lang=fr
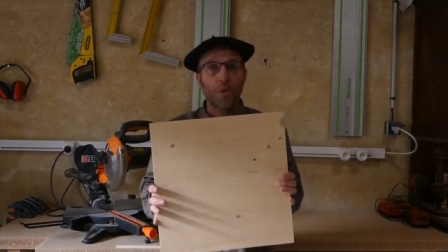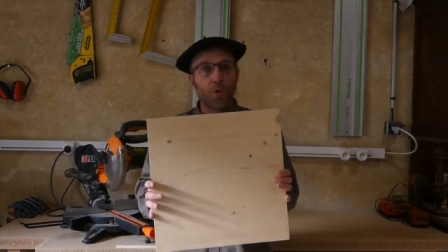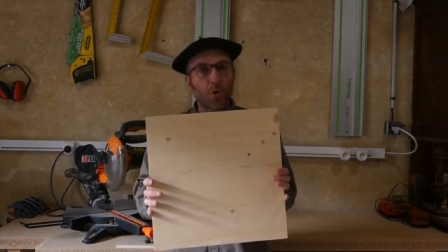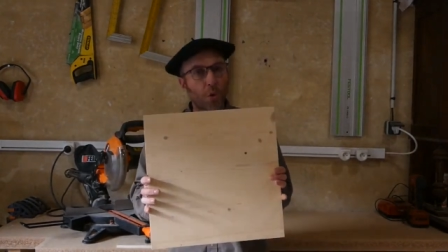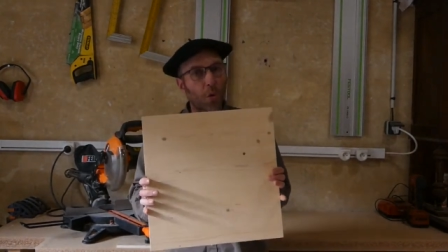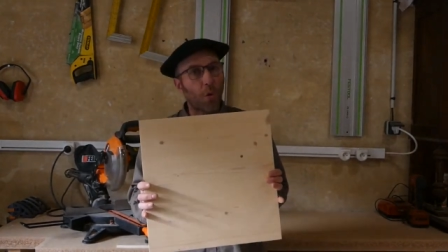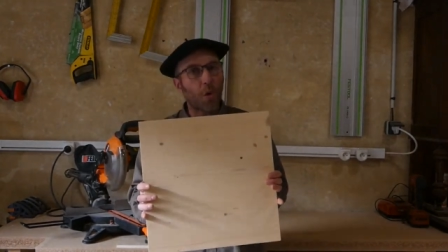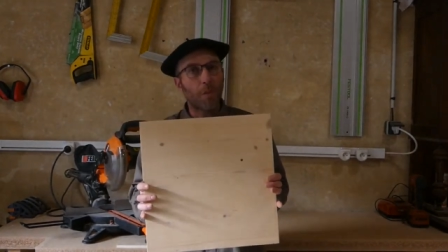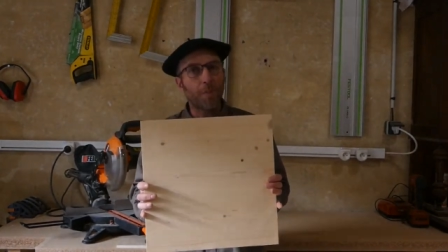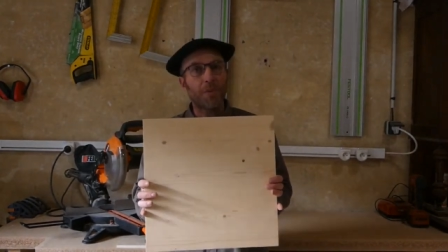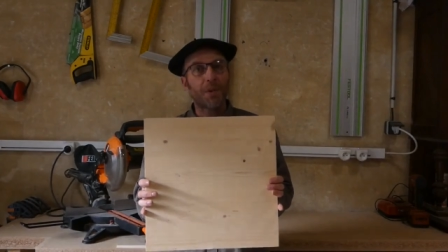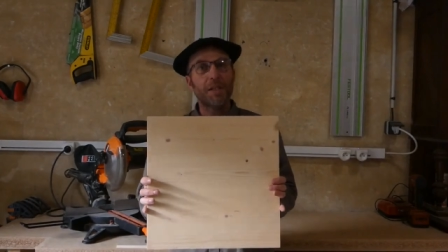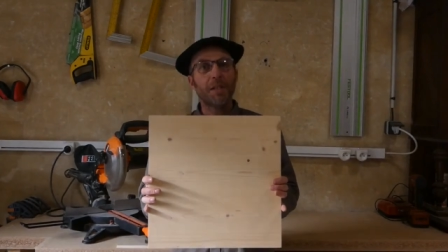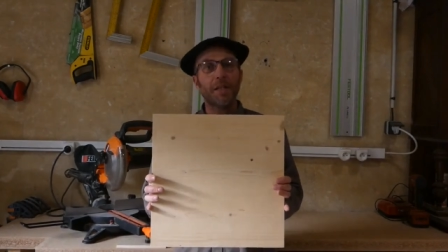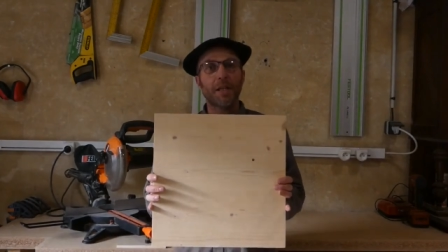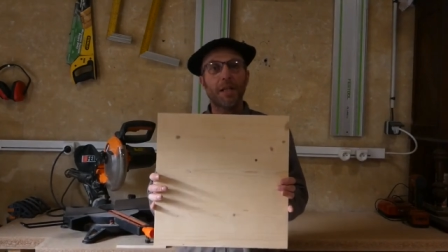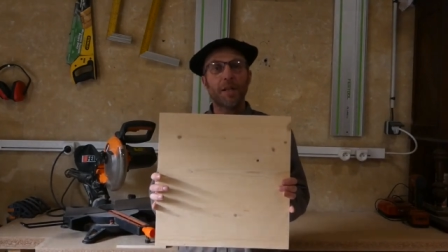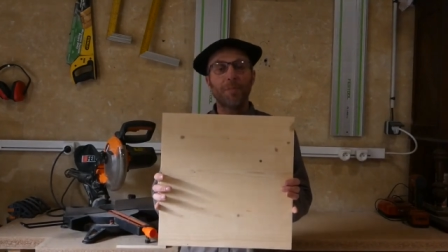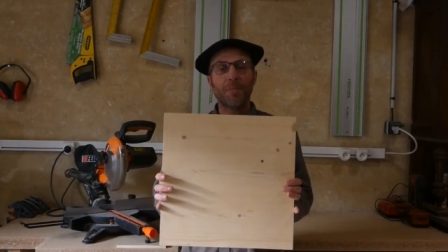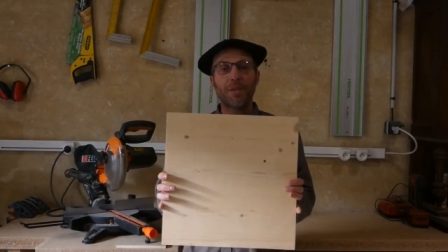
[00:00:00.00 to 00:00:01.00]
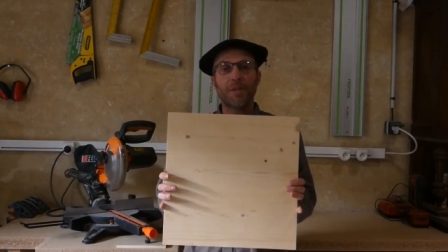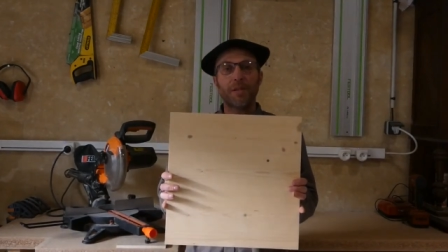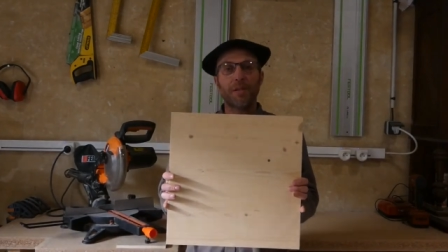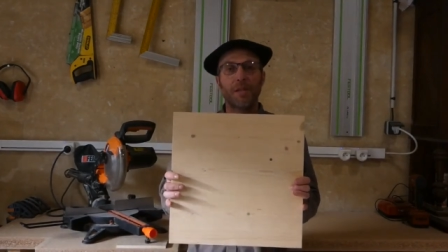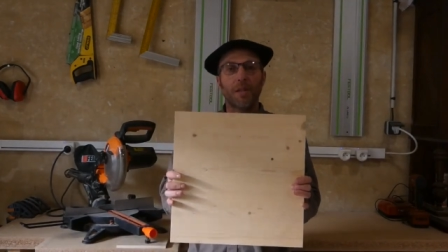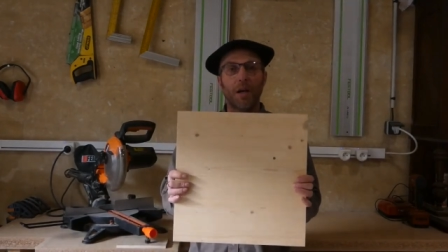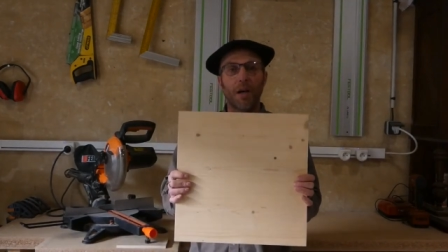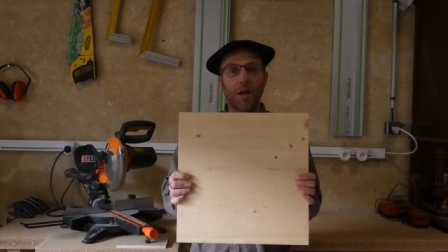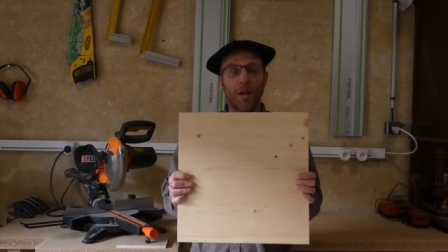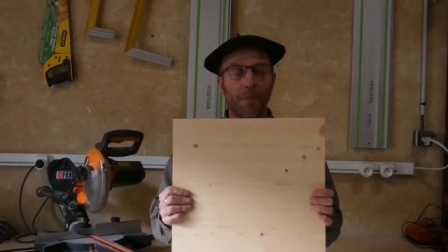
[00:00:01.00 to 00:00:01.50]
3 plis
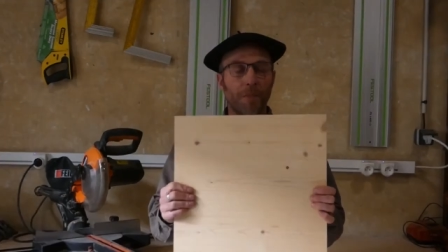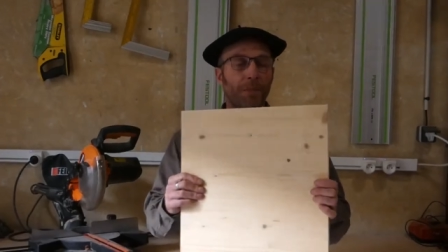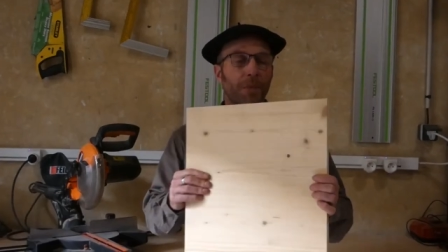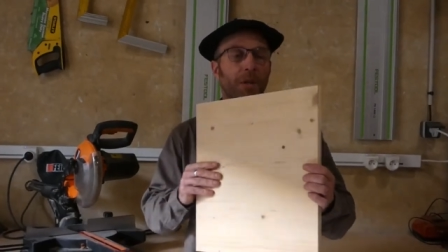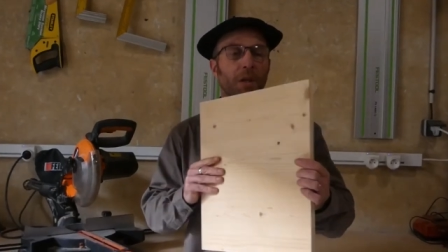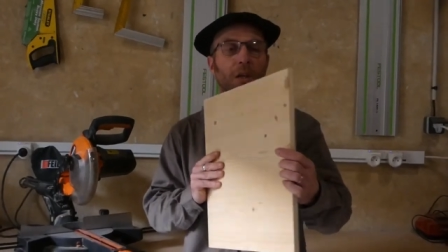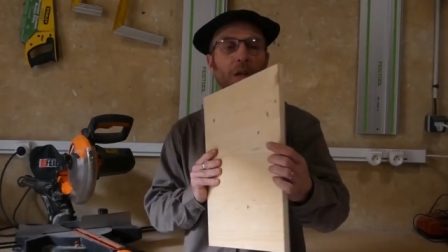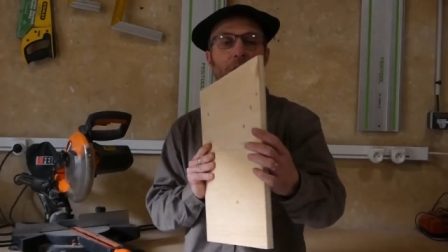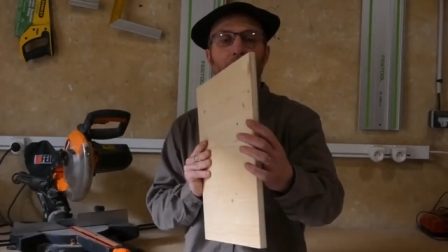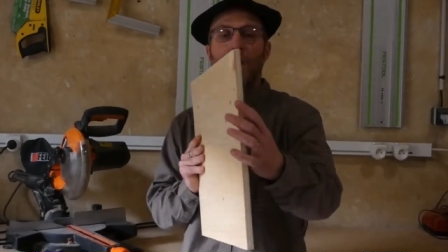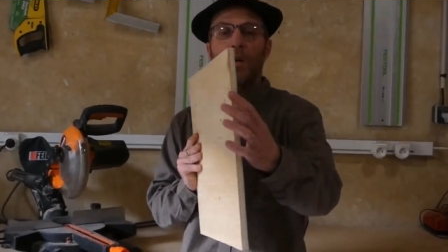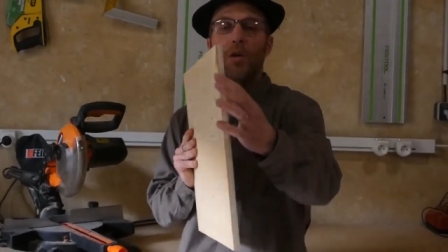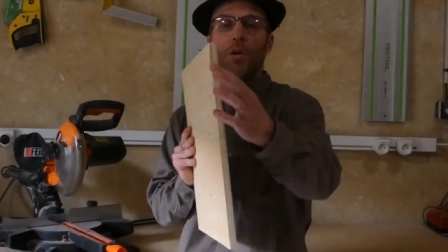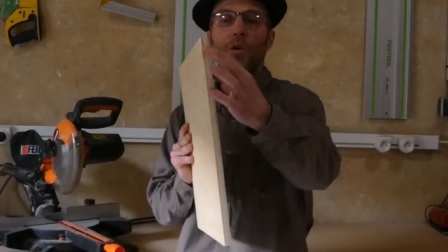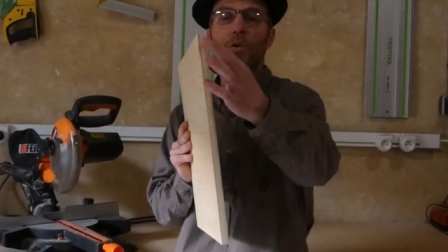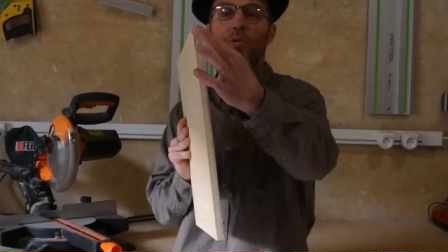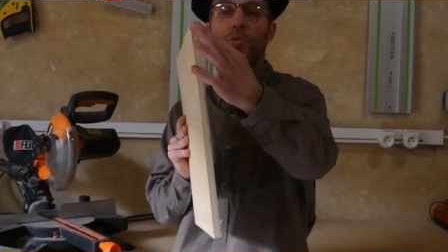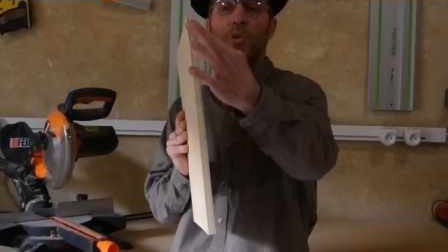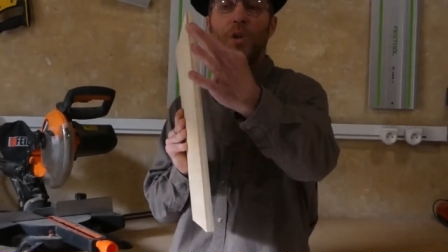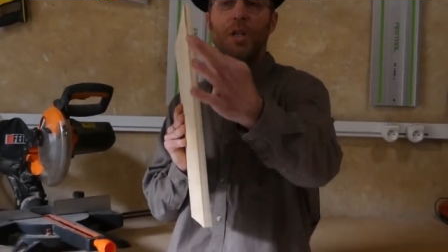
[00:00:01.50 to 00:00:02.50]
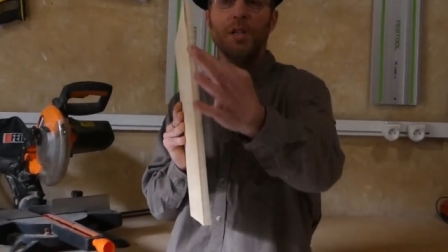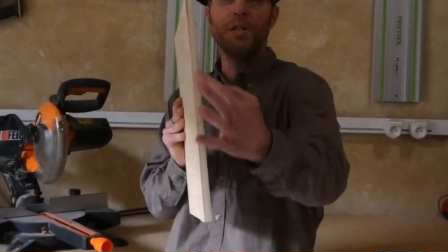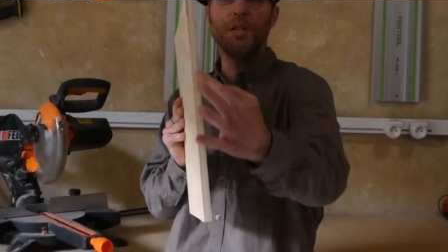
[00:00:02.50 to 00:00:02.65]
épicéa. On voit